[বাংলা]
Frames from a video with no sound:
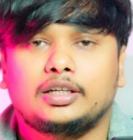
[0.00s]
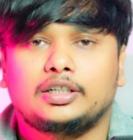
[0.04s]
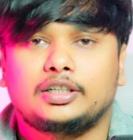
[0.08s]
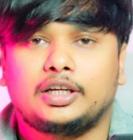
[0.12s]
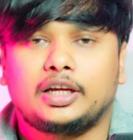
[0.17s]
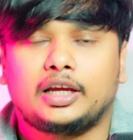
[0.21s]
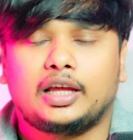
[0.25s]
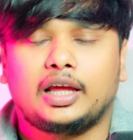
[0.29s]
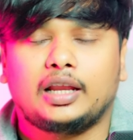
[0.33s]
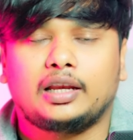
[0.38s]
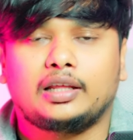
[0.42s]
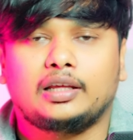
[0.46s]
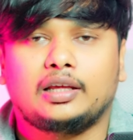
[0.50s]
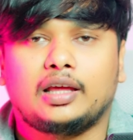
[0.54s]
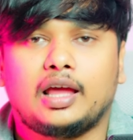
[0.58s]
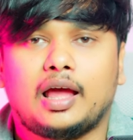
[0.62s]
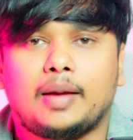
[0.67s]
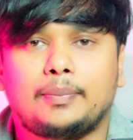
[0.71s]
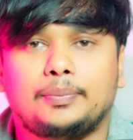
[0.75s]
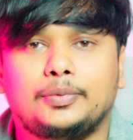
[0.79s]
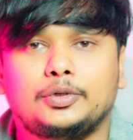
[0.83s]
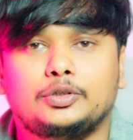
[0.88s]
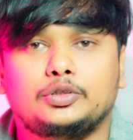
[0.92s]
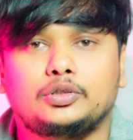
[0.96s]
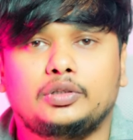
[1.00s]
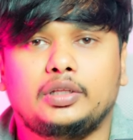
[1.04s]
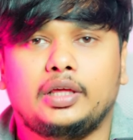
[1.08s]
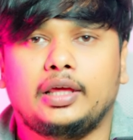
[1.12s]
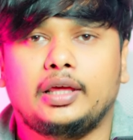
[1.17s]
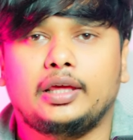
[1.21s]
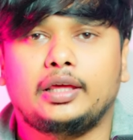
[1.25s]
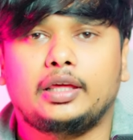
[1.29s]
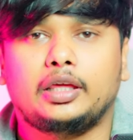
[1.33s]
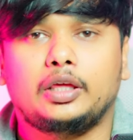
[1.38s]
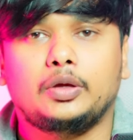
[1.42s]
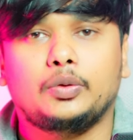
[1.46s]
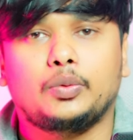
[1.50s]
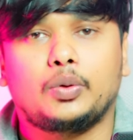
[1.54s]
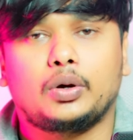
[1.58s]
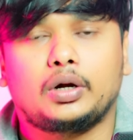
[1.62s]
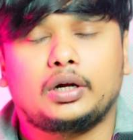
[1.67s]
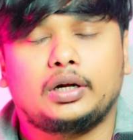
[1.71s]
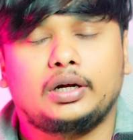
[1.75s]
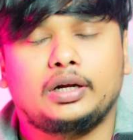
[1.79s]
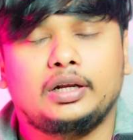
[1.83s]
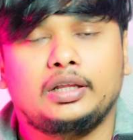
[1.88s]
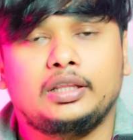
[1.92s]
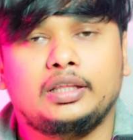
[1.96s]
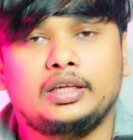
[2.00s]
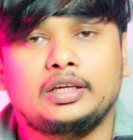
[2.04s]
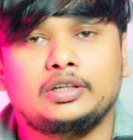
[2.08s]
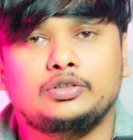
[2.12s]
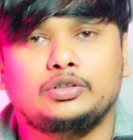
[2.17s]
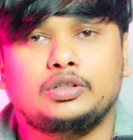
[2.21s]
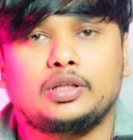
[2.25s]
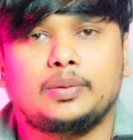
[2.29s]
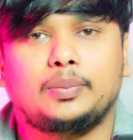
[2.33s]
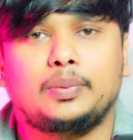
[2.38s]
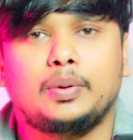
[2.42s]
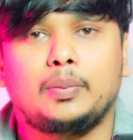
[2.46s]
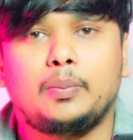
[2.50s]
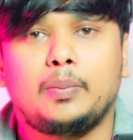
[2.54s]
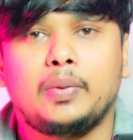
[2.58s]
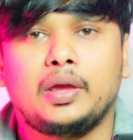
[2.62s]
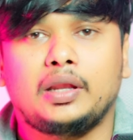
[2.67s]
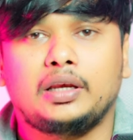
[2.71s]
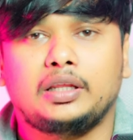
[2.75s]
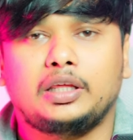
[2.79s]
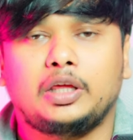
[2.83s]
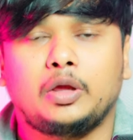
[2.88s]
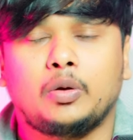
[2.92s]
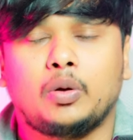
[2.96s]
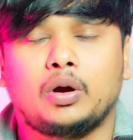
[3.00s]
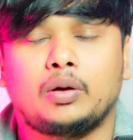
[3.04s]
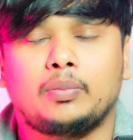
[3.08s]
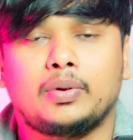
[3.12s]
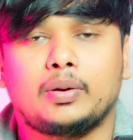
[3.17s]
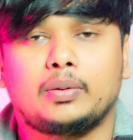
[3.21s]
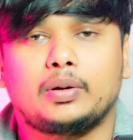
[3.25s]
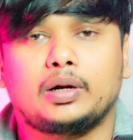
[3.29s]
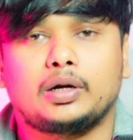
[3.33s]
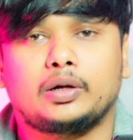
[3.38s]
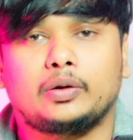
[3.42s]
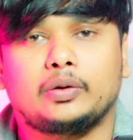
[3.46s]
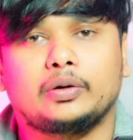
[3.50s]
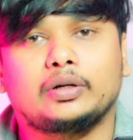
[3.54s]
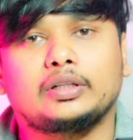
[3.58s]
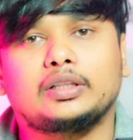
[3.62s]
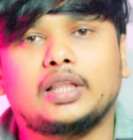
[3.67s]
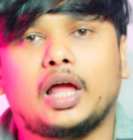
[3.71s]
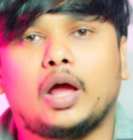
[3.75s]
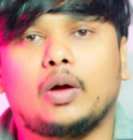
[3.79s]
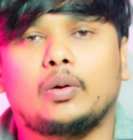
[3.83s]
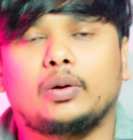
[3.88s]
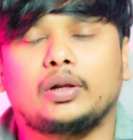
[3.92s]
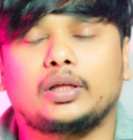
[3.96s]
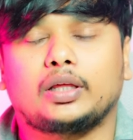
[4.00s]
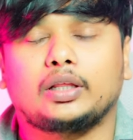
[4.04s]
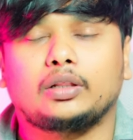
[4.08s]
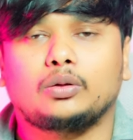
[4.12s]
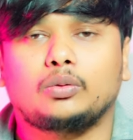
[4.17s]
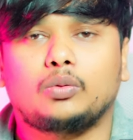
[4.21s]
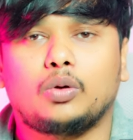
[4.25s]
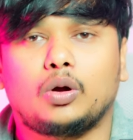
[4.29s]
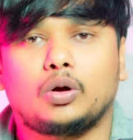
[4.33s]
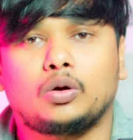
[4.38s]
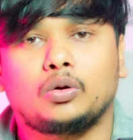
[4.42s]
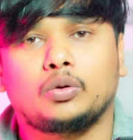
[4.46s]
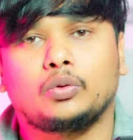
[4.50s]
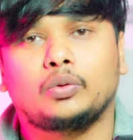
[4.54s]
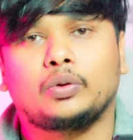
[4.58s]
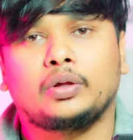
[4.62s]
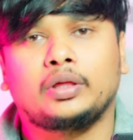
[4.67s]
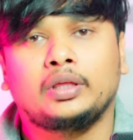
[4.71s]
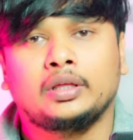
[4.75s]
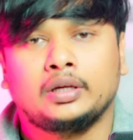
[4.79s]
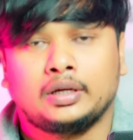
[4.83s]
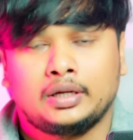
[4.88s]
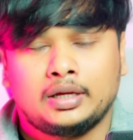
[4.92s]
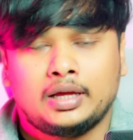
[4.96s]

সেখানে আপনি যদি এই কিওয়ার্ড দিয়ে যদি আপনি মেন কিওয়ার্ড ব্যবহার করেন তাহলে কিন্তু কখনোই